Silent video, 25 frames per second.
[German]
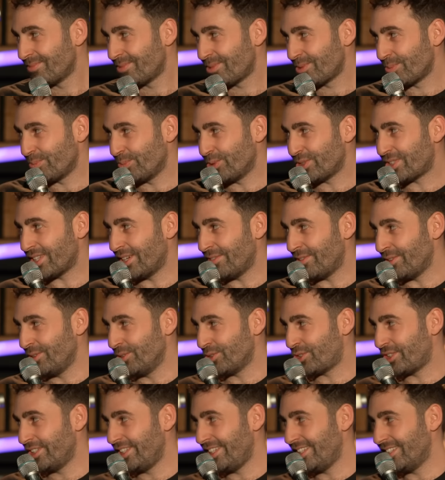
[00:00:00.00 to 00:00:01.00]
Ich muss einfach nur
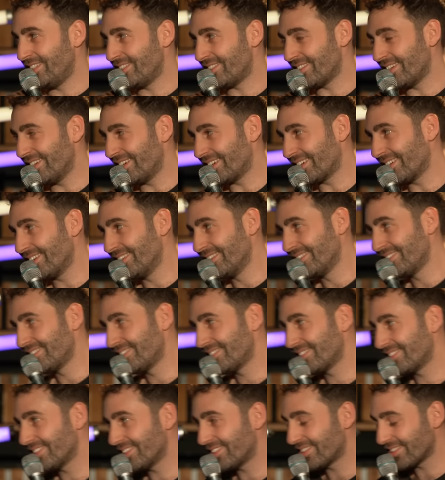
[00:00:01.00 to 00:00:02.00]
Schniedel sagen.
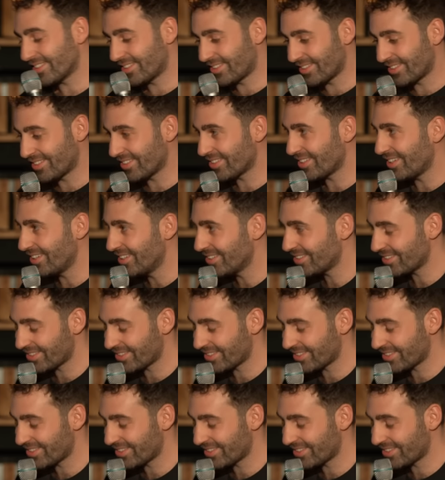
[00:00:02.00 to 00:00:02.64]
Das ist, das